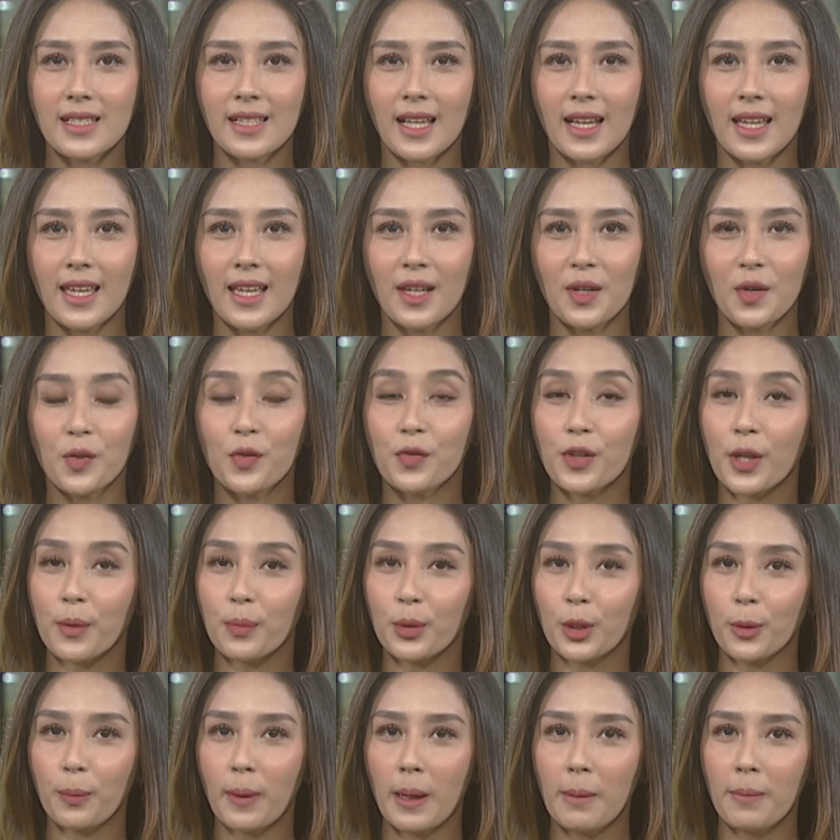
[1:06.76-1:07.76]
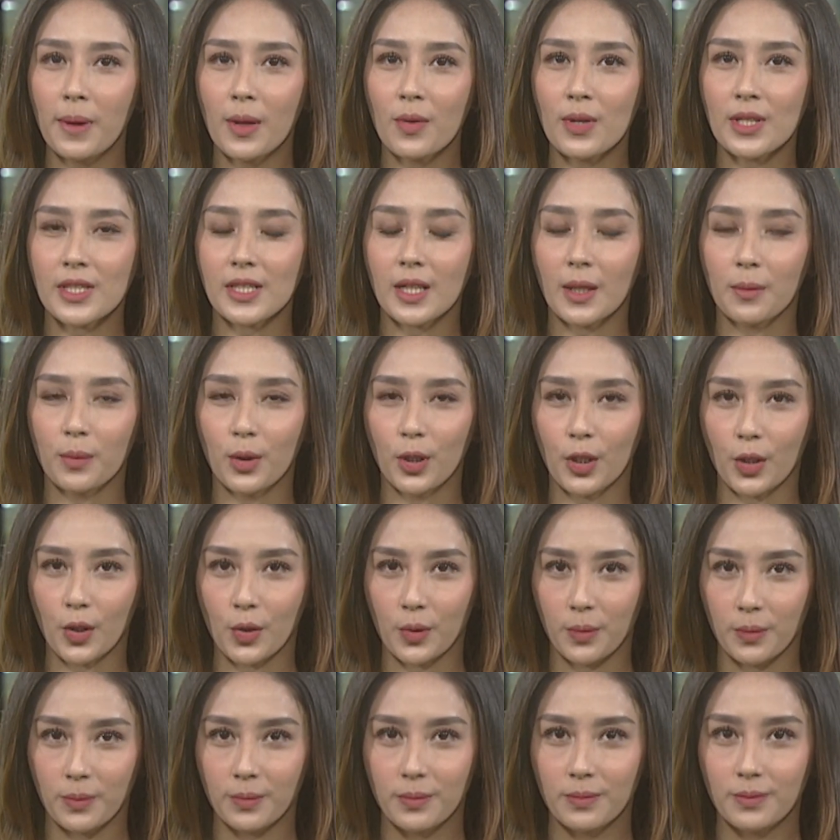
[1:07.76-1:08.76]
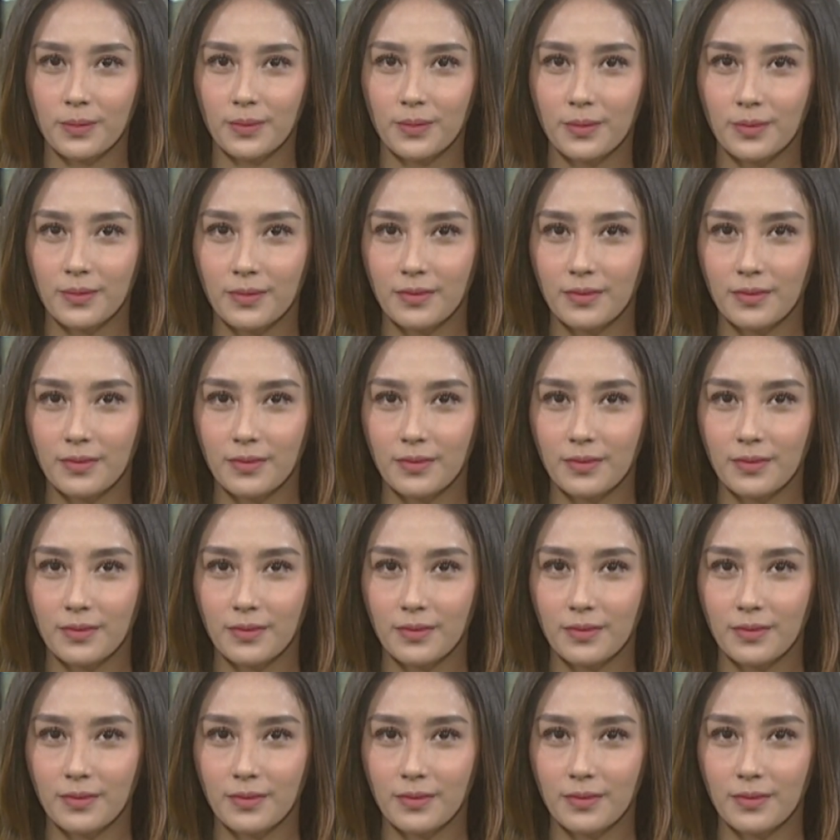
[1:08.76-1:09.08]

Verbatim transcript: Saya Novia Putipama, wassalamualaikum.